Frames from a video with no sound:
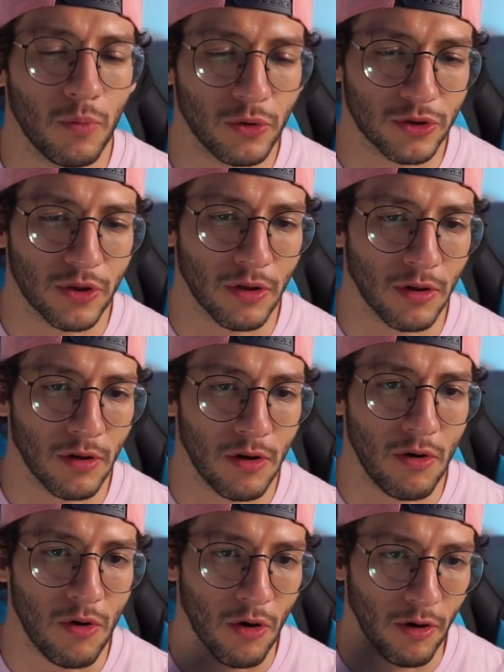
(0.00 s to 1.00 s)
Busco
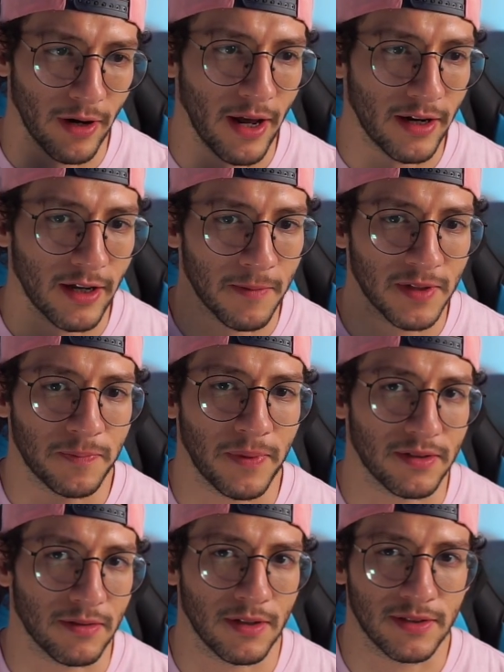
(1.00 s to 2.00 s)
lograr que más
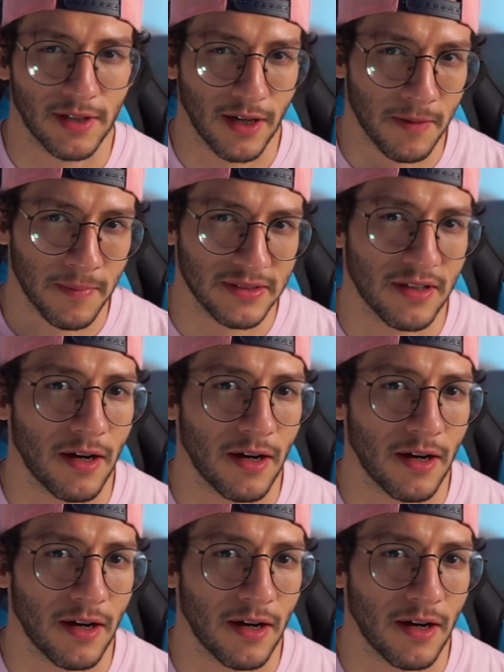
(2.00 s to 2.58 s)
personas tengan más